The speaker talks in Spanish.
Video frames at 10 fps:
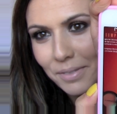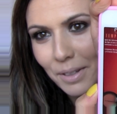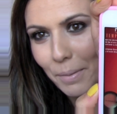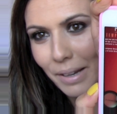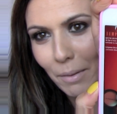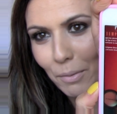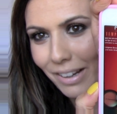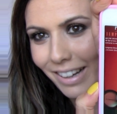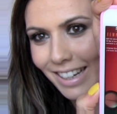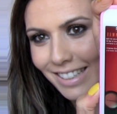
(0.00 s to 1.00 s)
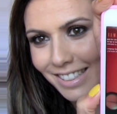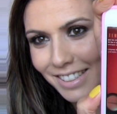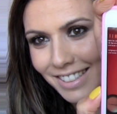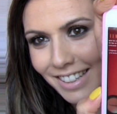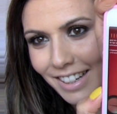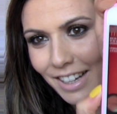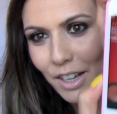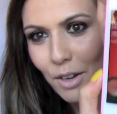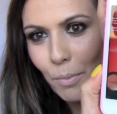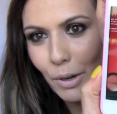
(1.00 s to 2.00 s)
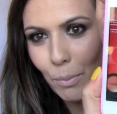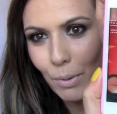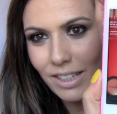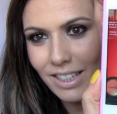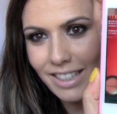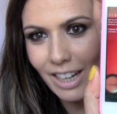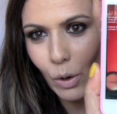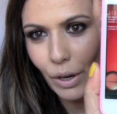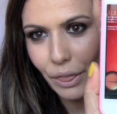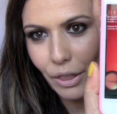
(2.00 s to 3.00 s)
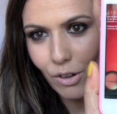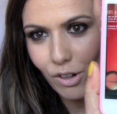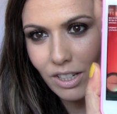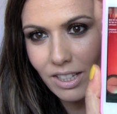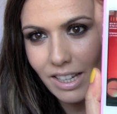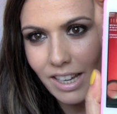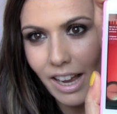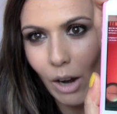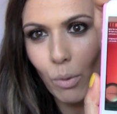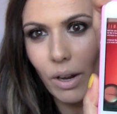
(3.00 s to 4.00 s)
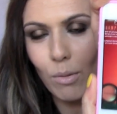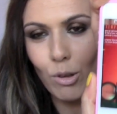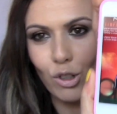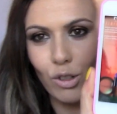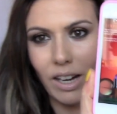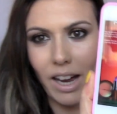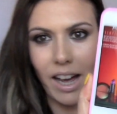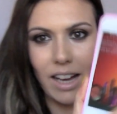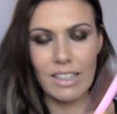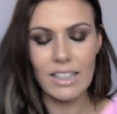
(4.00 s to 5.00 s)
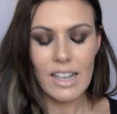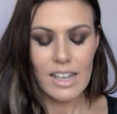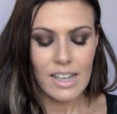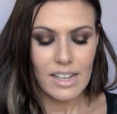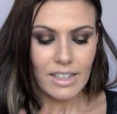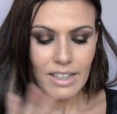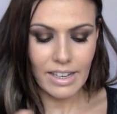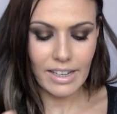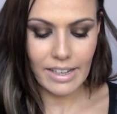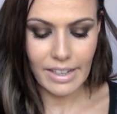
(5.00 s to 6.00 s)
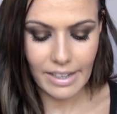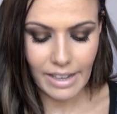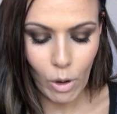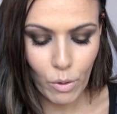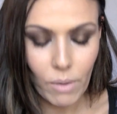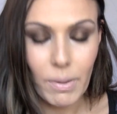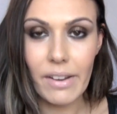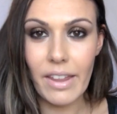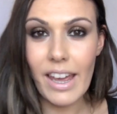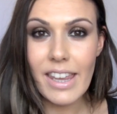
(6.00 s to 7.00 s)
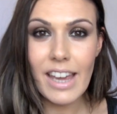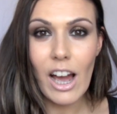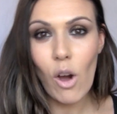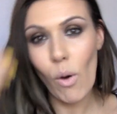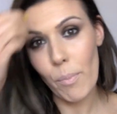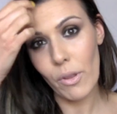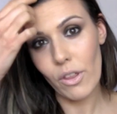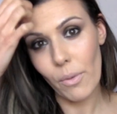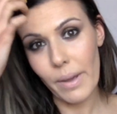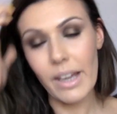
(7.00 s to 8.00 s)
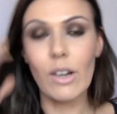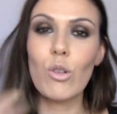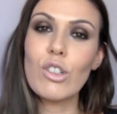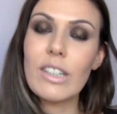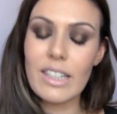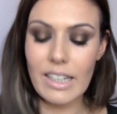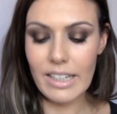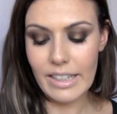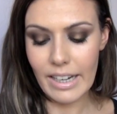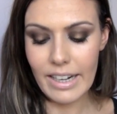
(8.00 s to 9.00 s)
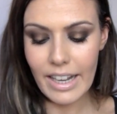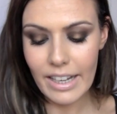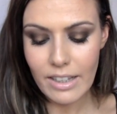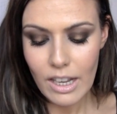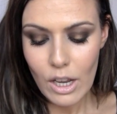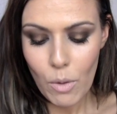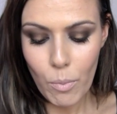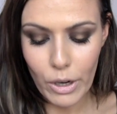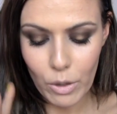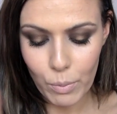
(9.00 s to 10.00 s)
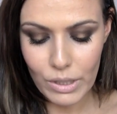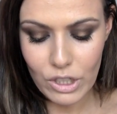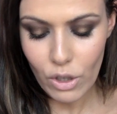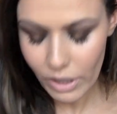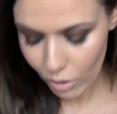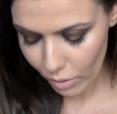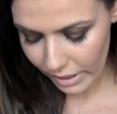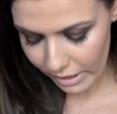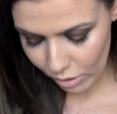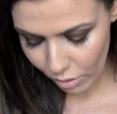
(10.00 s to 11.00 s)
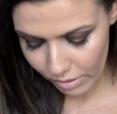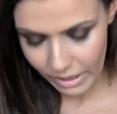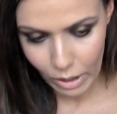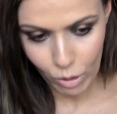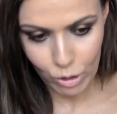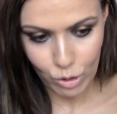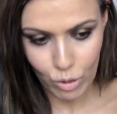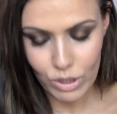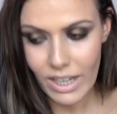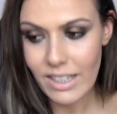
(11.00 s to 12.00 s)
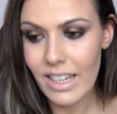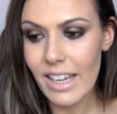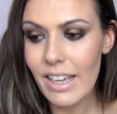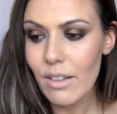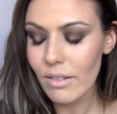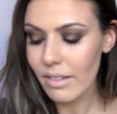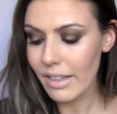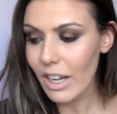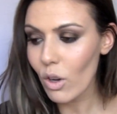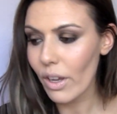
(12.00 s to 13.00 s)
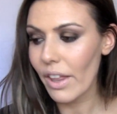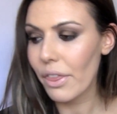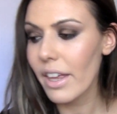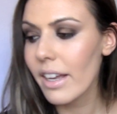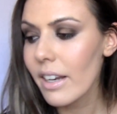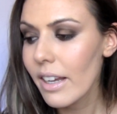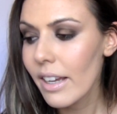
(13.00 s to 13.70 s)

Qué bien hablo inglés. Bueno, pues es esta colección. No sé si alguna de vosotras eh, ha oído hablar de ella o ha podido ver cositas en internet. Bueno, pues yo en concreto tengo dos cosas y tengo que decir